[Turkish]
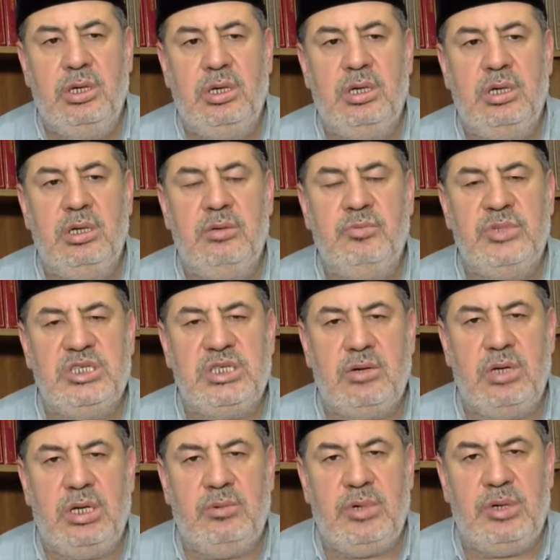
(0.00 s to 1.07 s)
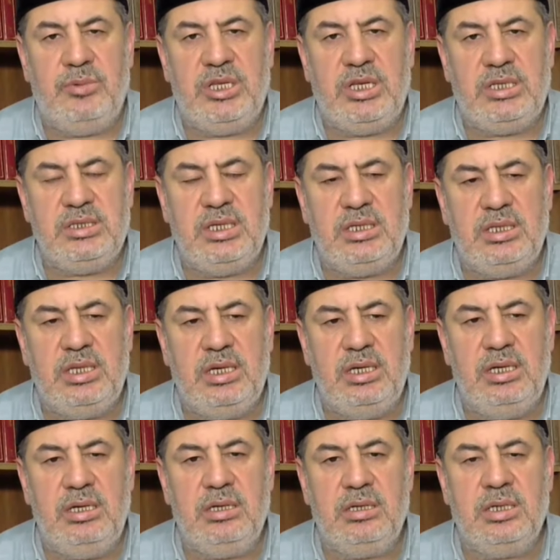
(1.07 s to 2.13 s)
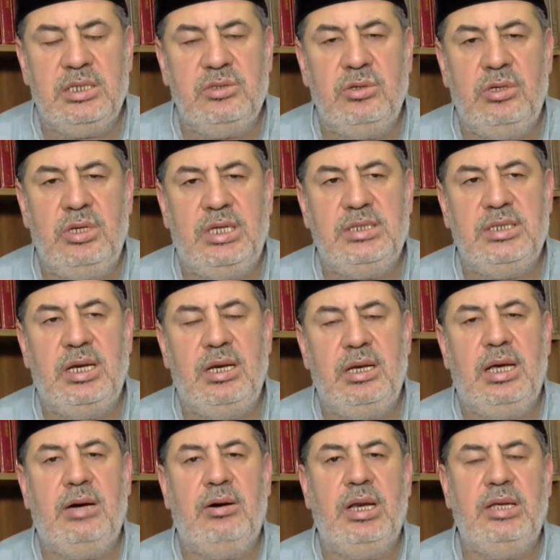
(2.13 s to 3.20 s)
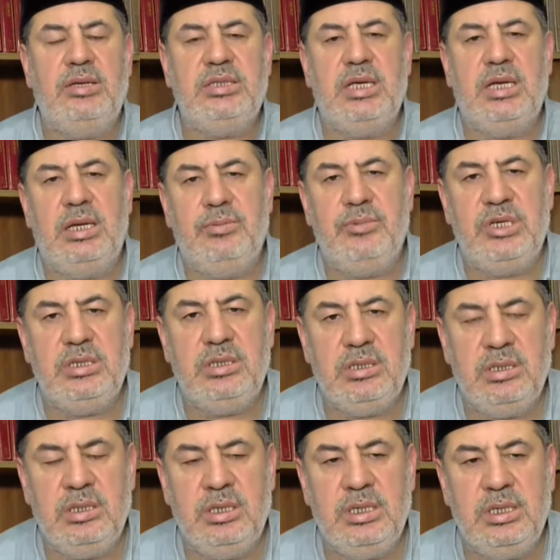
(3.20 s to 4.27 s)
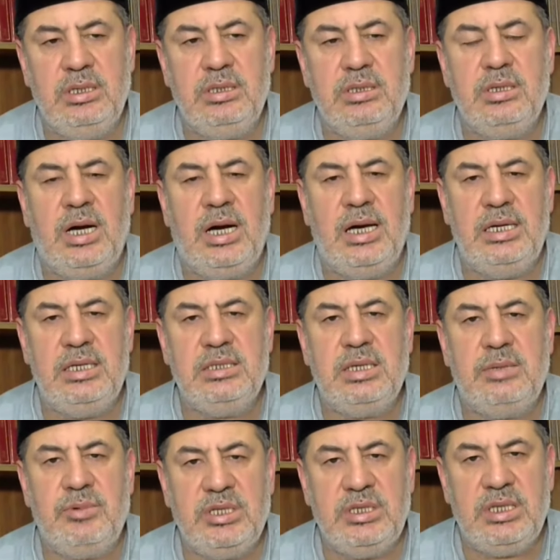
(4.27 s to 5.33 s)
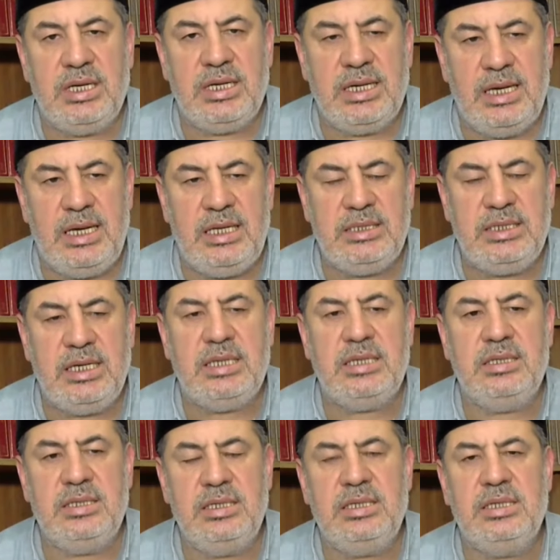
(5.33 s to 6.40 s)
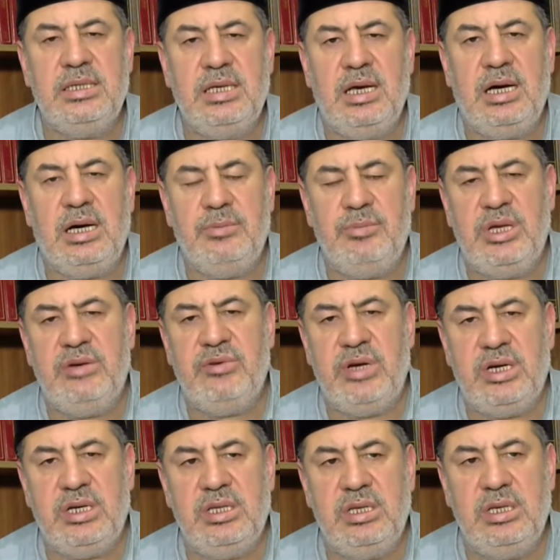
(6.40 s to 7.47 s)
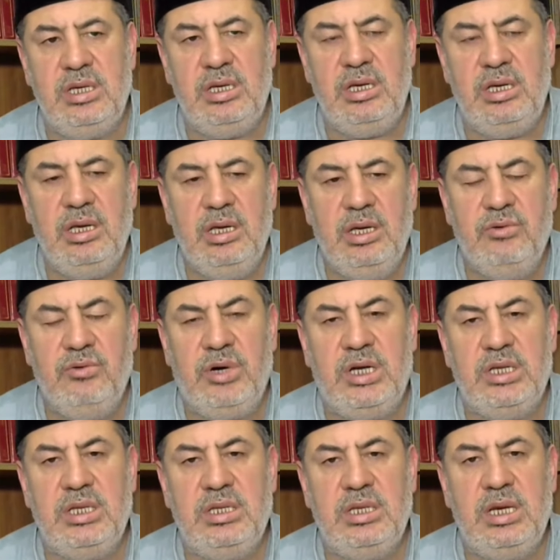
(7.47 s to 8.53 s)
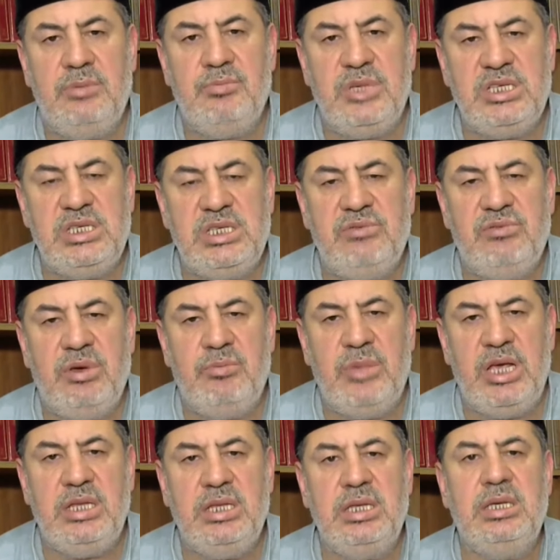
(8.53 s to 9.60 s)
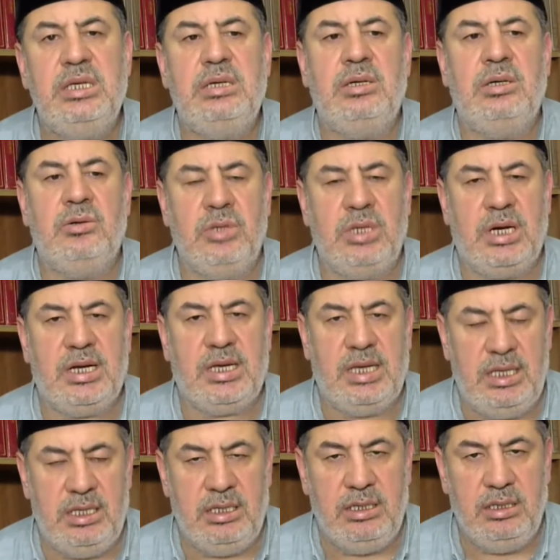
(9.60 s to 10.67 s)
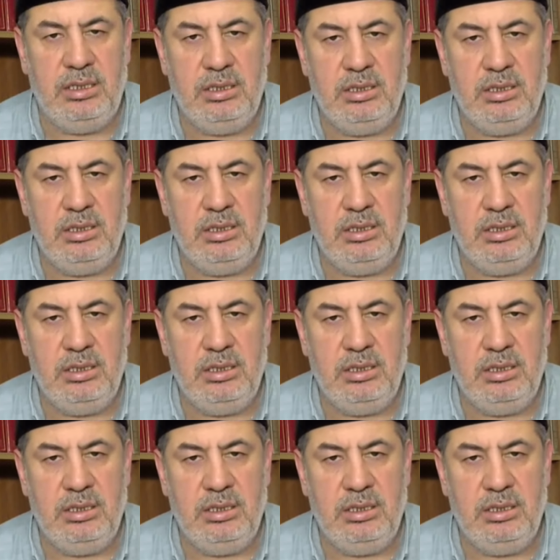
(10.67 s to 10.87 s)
Ee, Mirza Gulam Ahmet Hazretleri Resulullah sallallahu aleyhi ve sellemin e, ahir zamanda gelecektir diye haber verdiği vaat edilen Mesih ve Mehdi olarak geldi.